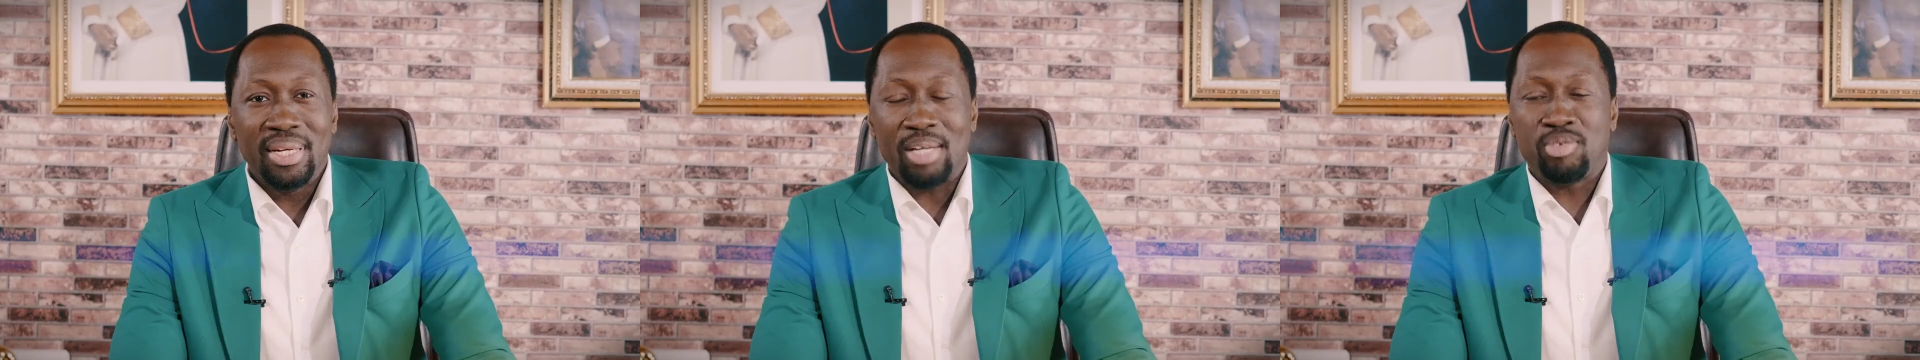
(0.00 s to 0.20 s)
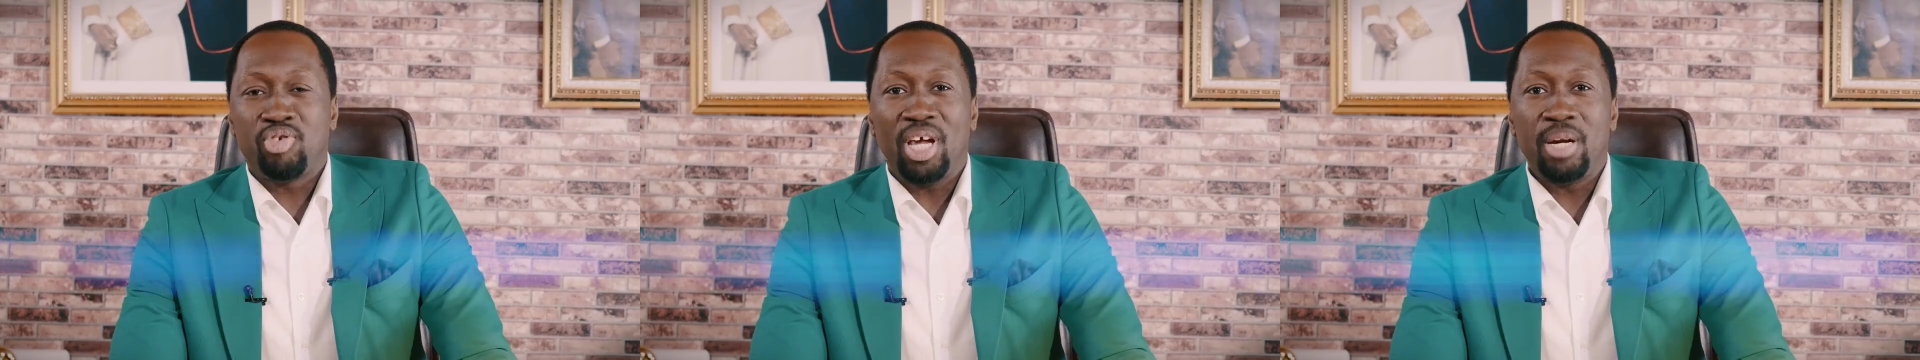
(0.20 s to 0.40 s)

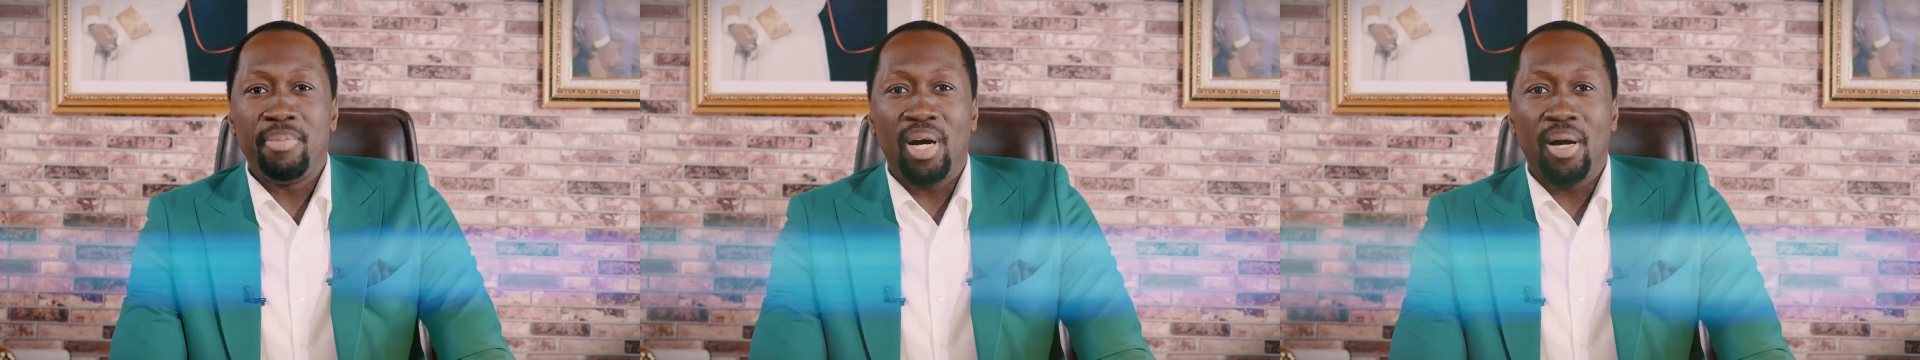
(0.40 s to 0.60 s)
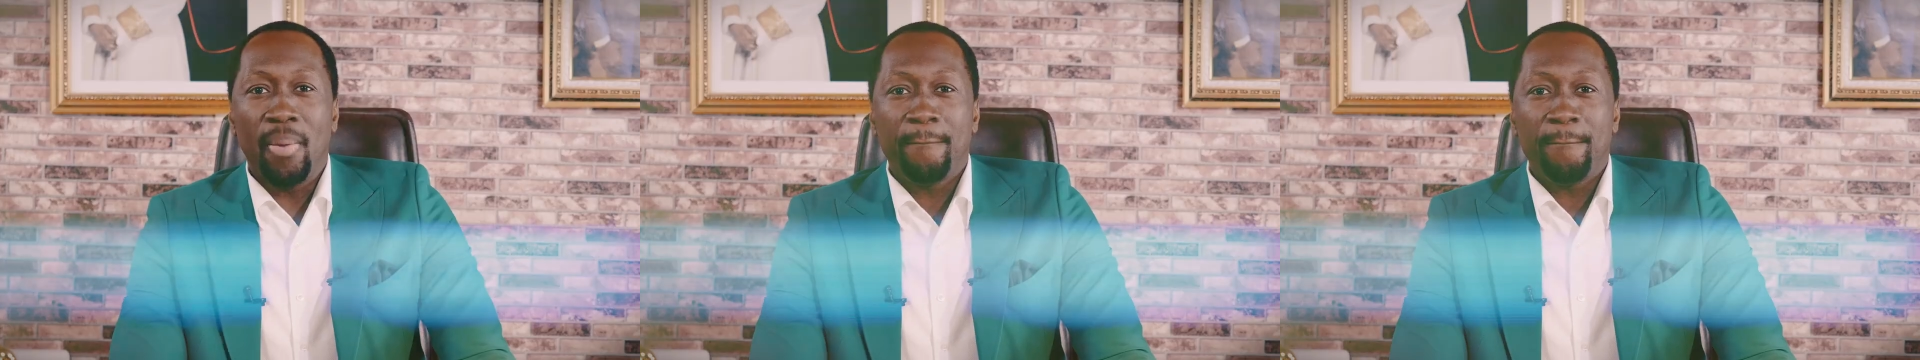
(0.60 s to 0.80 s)

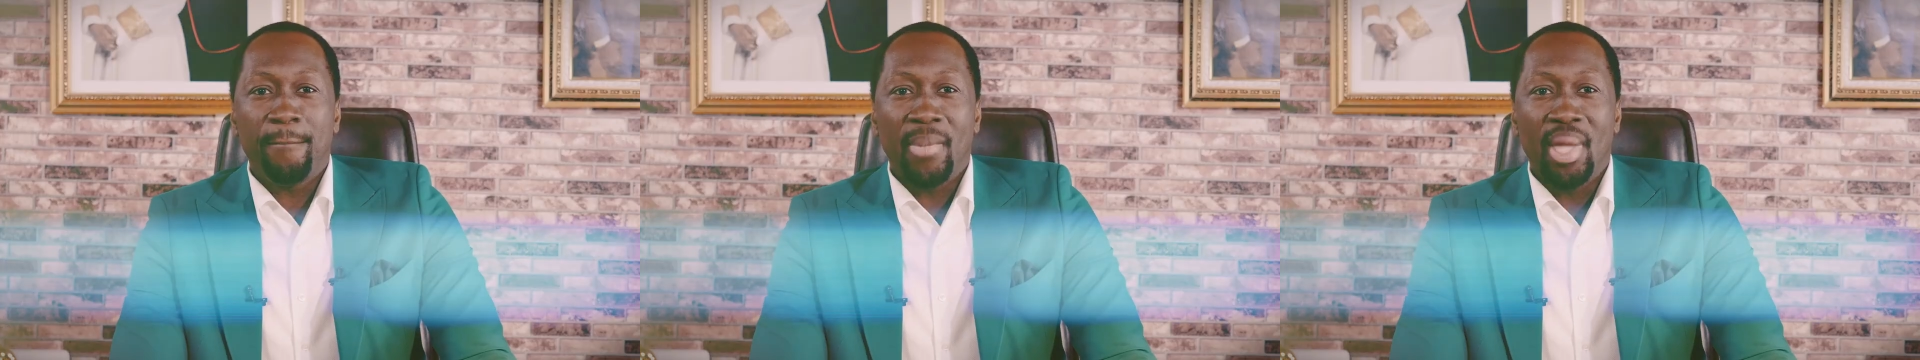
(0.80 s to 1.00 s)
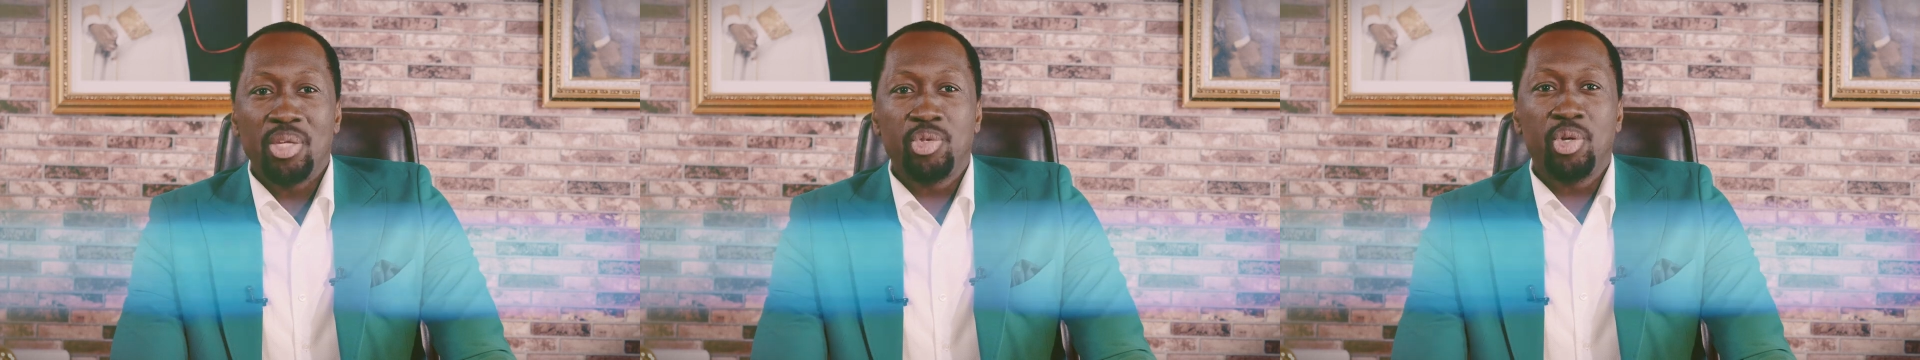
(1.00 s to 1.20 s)
Naturellement,
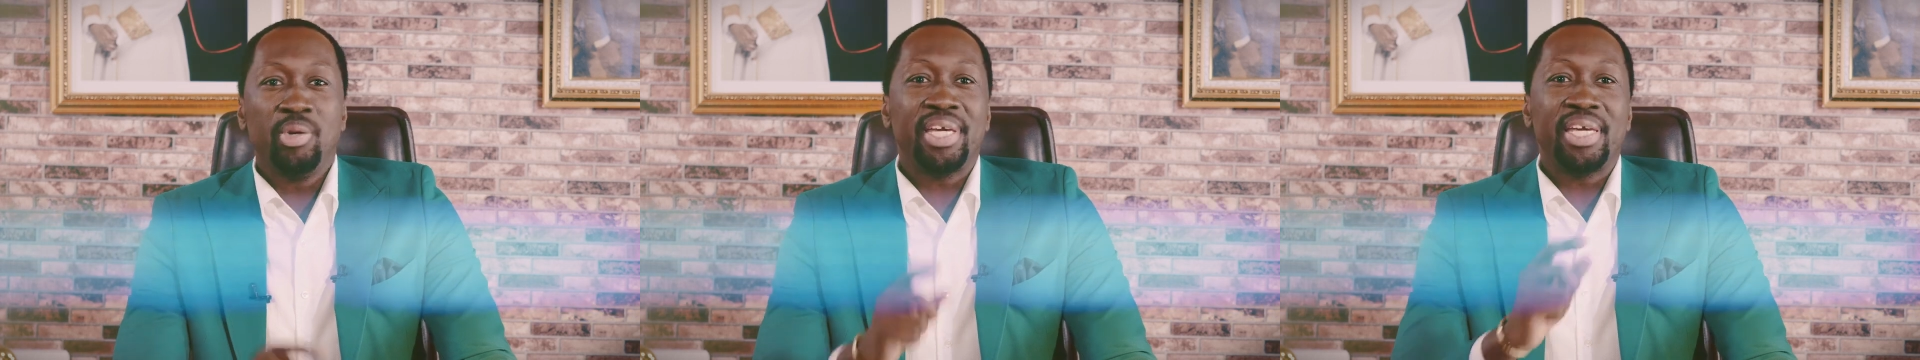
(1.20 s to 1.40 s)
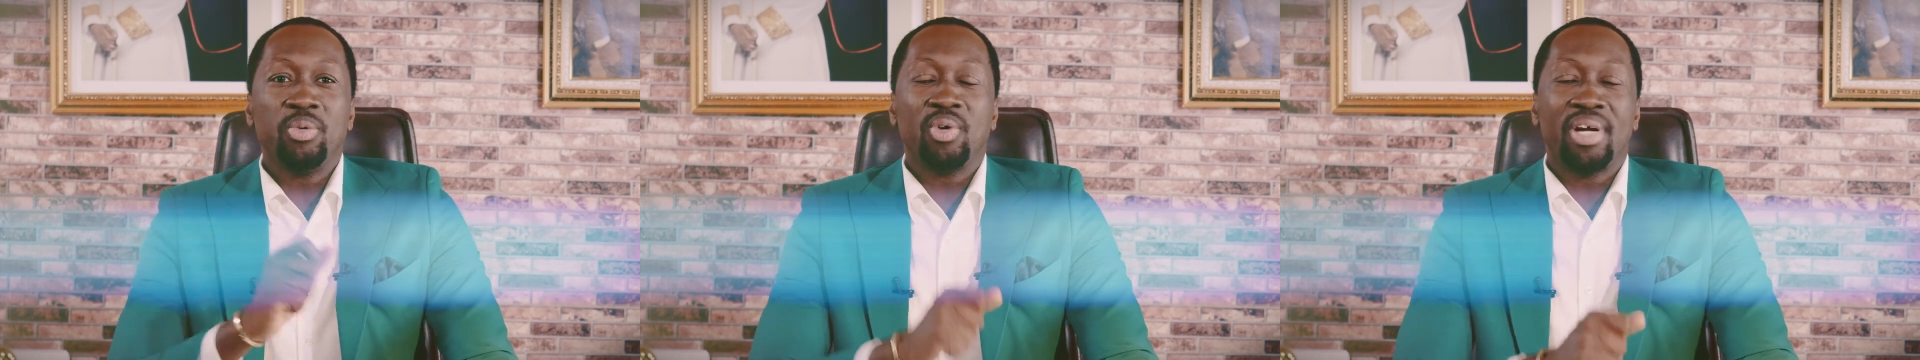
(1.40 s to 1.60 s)

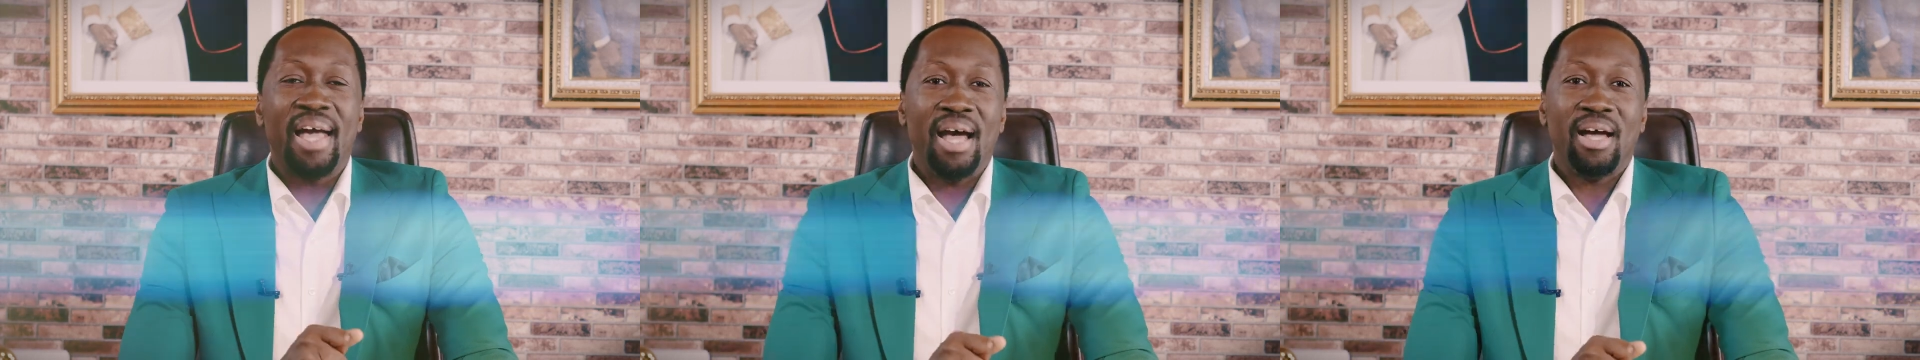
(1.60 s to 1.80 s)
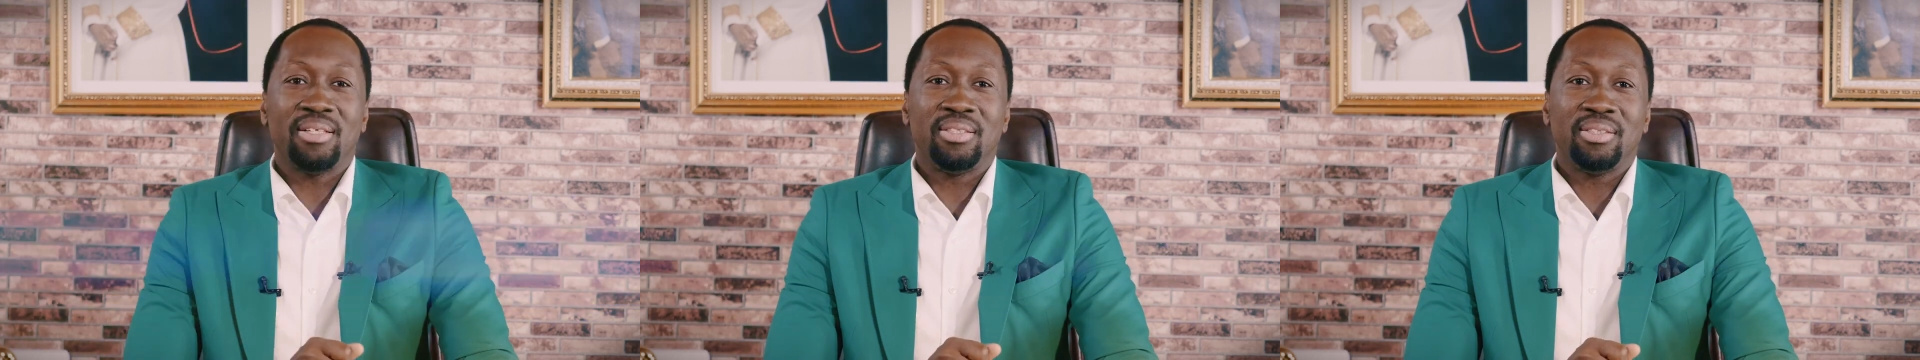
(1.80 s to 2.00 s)
celui qui nous
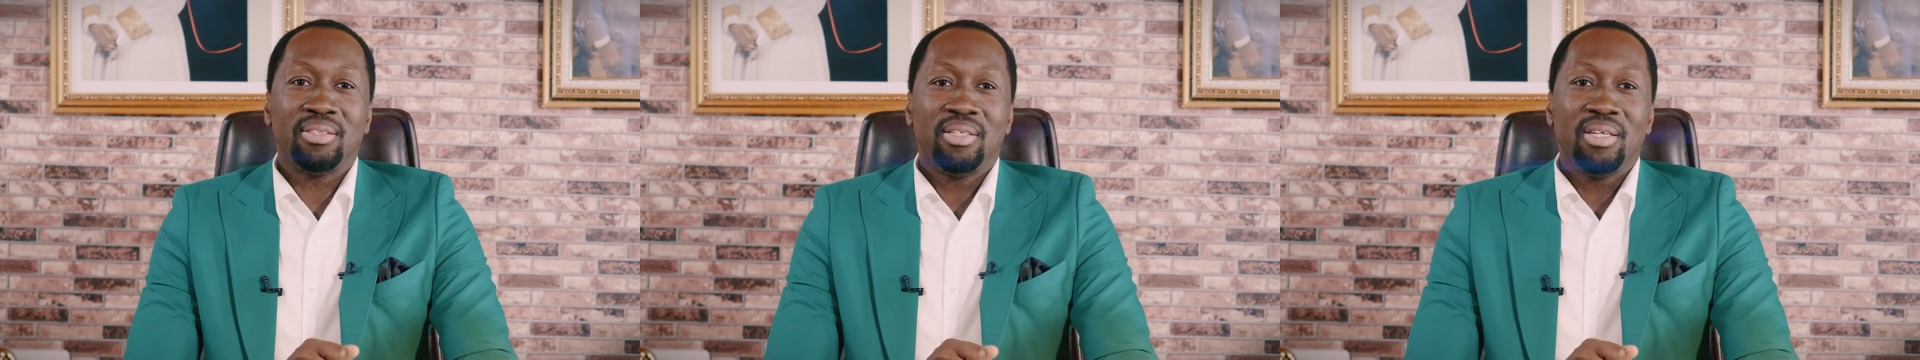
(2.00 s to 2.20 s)
garde